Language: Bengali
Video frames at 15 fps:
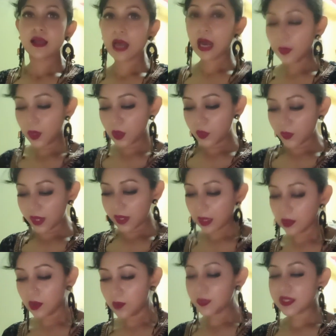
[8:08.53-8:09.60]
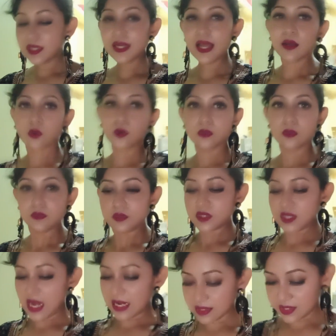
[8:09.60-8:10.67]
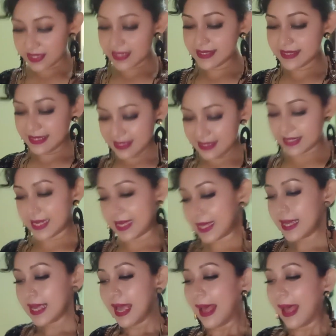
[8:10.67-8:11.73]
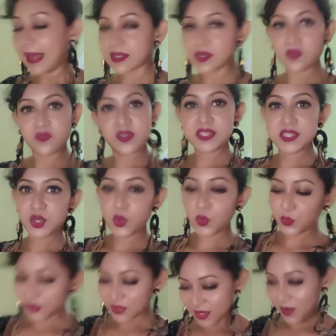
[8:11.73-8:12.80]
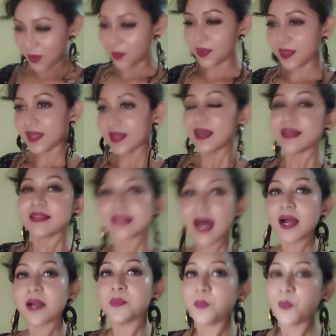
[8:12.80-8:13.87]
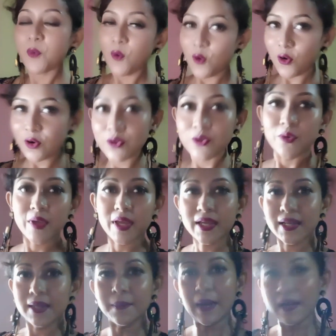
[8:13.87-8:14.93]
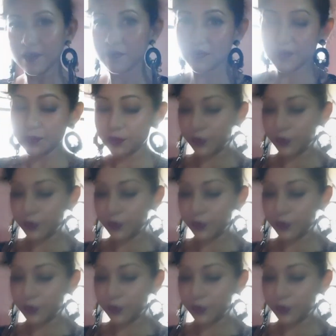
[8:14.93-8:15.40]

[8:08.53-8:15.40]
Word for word: খাওয়া হয়ে গেল আমাদের এখন যাচ্ছি নিচে একটা ভিডিও করতে হবে তারপর হয়ে গেলে বাড়ি ফিরবো